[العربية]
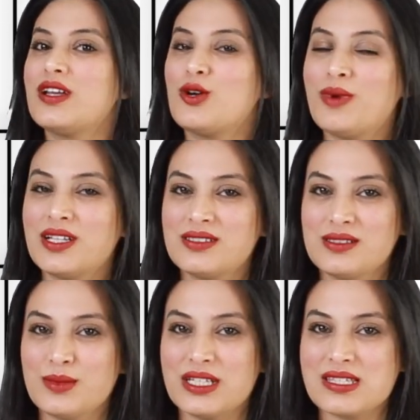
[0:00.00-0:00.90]
لكم على
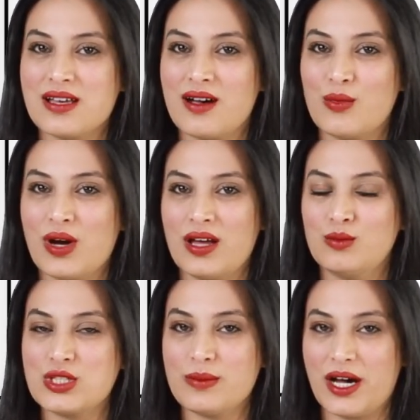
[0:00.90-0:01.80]
طيب الإصغاء
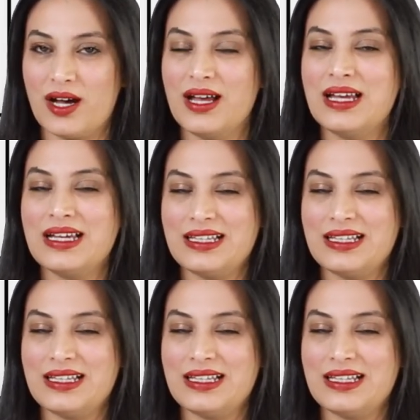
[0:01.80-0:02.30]
والمتابعة